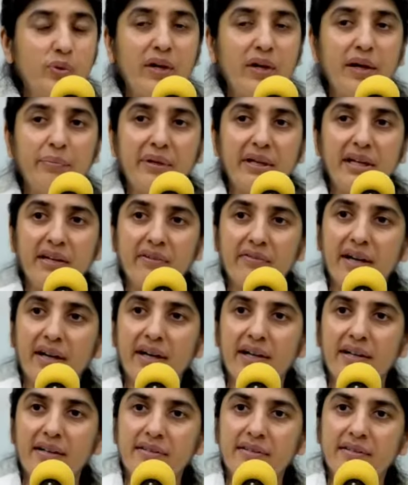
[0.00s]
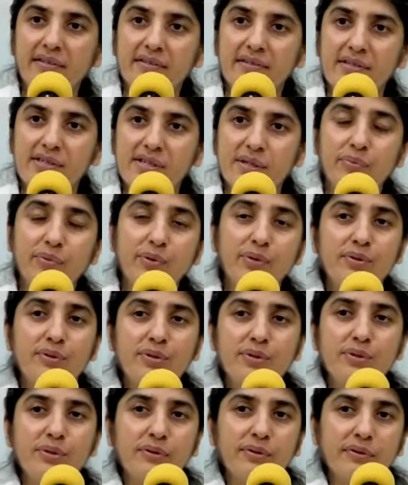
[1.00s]
पूरा परिवार सब
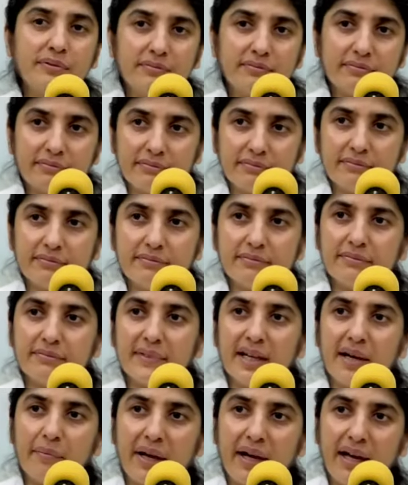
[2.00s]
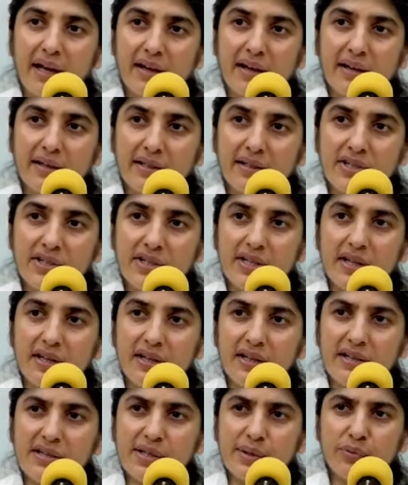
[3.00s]
कुछ जो कमाया
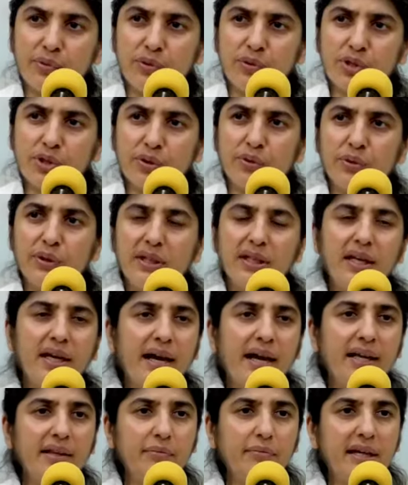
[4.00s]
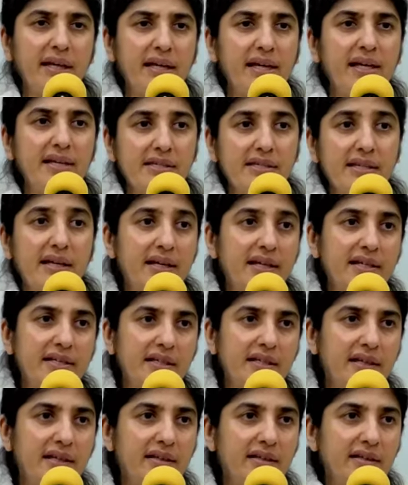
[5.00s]
शरीर सब कुछ खोती है आत्मा एक
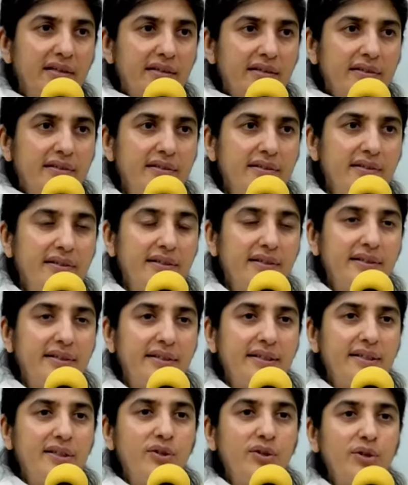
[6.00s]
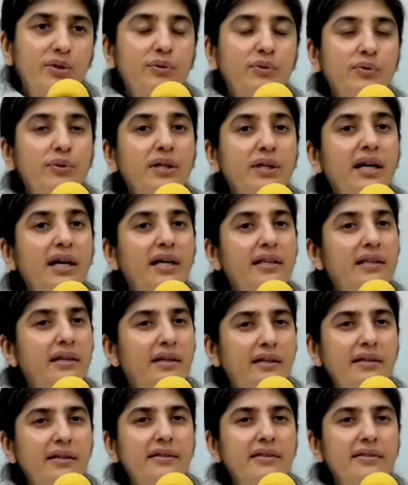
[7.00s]
सेकंड के अंदर तो उनका
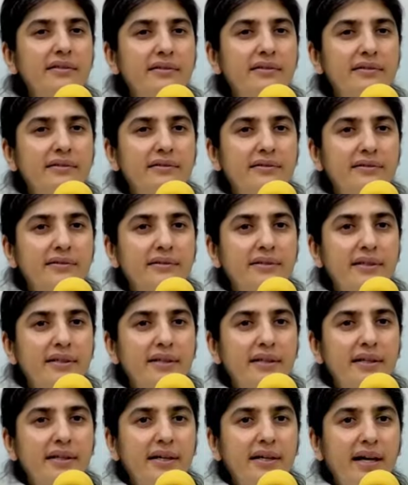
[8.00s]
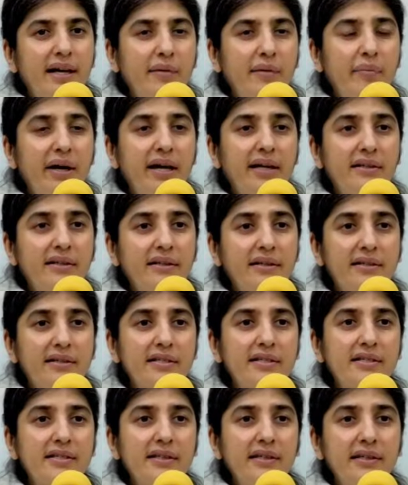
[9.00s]
दर्द हमारे दर्द
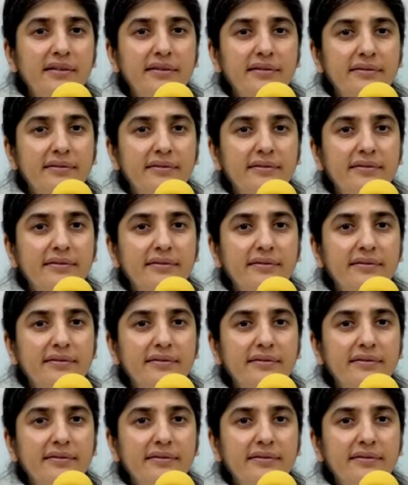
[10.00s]
से